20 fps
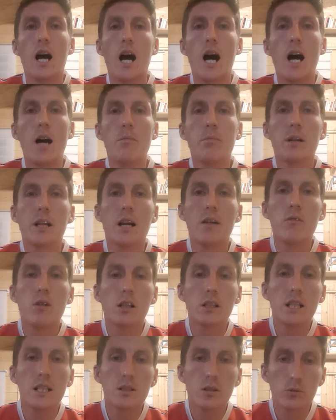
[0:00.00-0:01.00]
Après
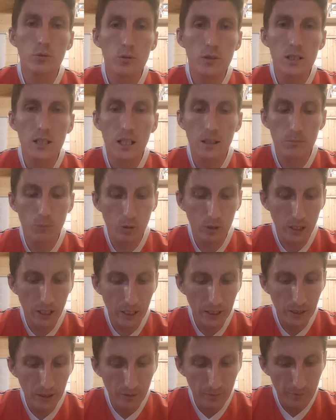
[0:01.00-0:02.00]
avoir descendu de cette
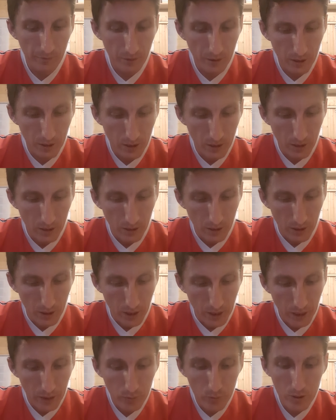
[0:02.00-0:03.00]
montagne,
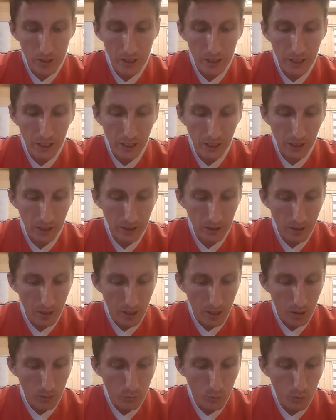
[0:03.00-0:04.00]
il nous est écrit,
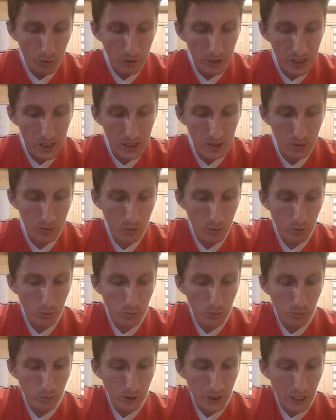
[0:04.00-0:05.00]
Moïse s'en
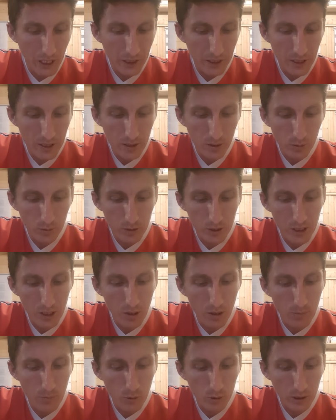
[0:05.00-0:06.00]
retourna et descendit de
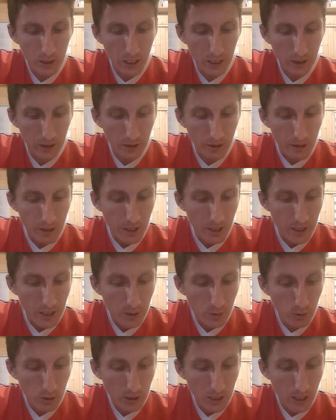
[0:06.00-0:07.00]
la montagne,
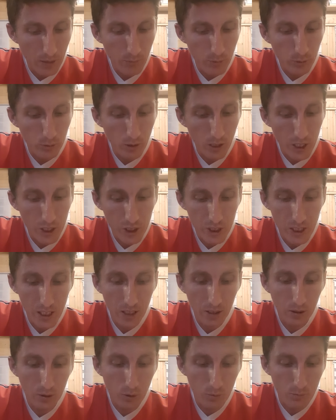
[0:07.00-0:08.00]
les deux tables de la
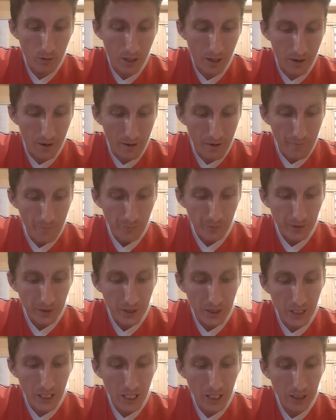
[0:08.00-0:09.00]
charte en main,
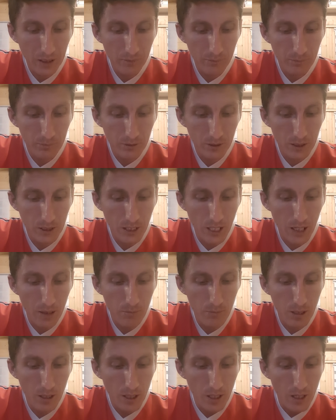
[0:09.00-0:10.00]
tac,
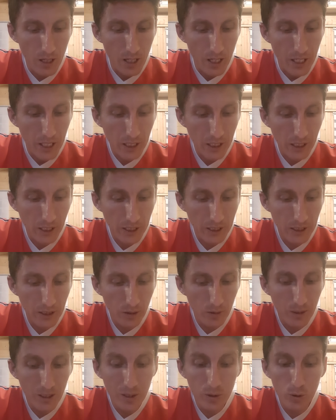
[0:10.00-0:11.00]
table écrite
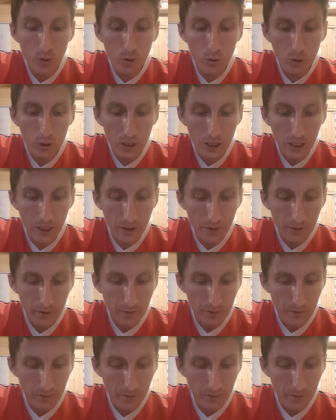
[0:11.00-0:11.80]
des deux côtés